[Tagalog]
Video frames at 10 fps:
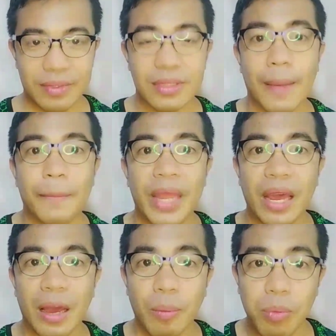na
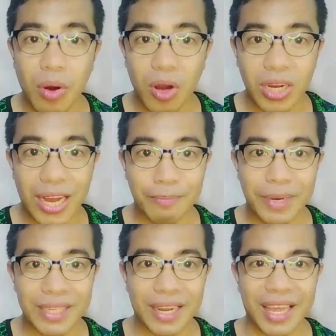pinakabonggang
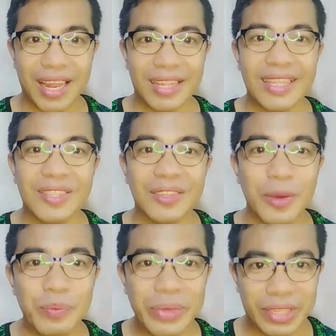pasarela dito sa
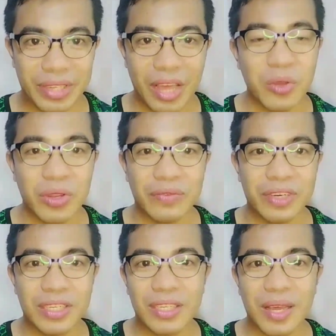Miss
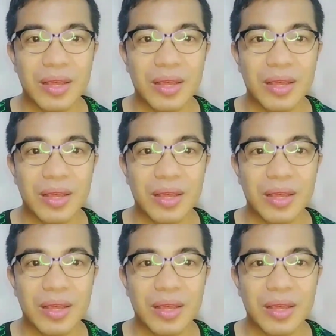Universe